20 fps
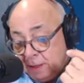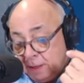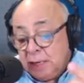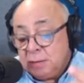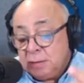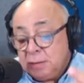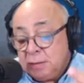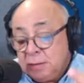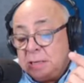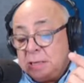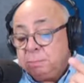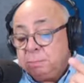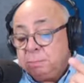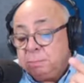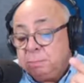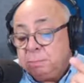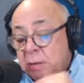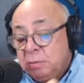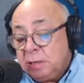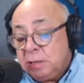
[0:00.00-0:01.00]
Es más
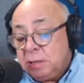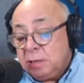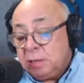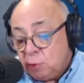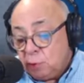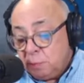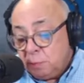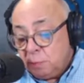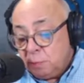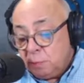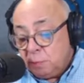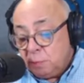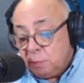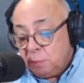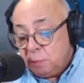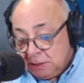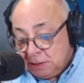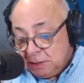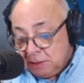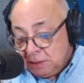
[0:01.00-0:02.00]
probable que tomen sus
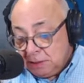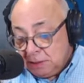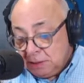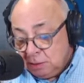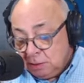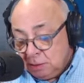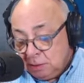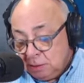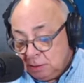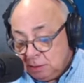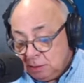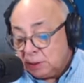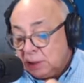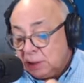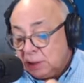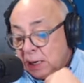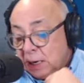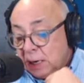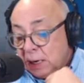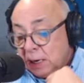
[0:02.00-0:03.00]
medicamentos, que
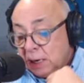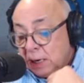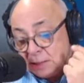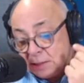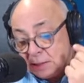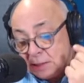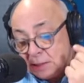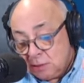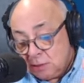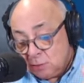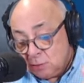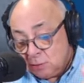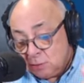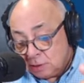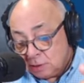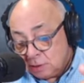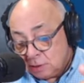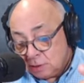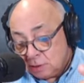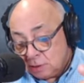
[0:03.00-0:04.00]
hagan ejercicio con
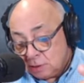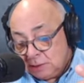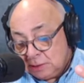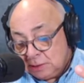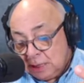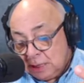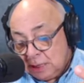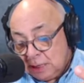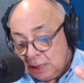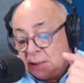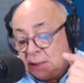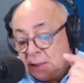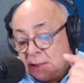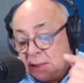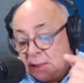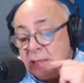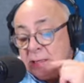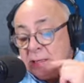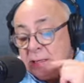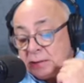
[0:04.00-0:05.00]
regularidad,
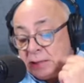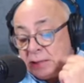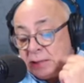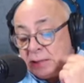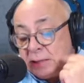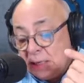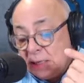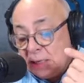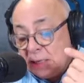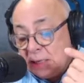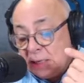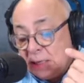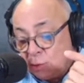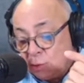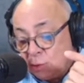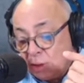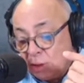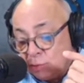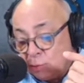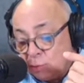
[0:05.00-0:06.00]
que tengan hábitos
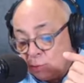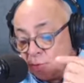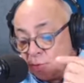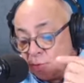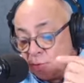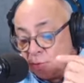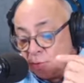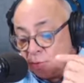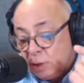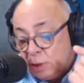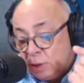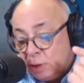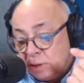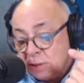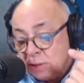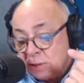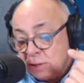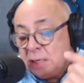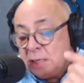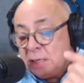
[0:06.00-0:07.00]
de sueño
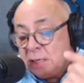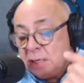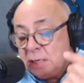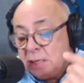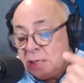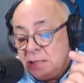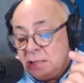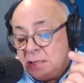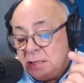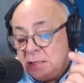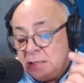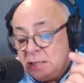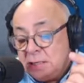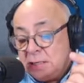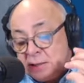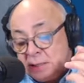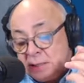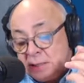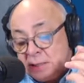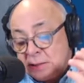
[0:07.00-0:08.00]
saludables y sigan una
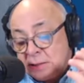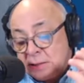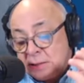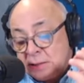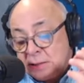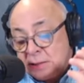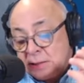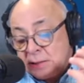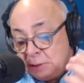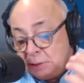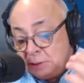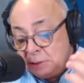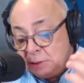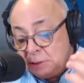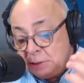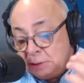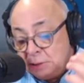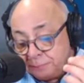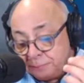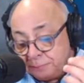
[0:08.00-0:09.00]
dieta
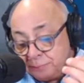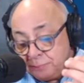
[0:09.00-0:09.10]
equilibrada.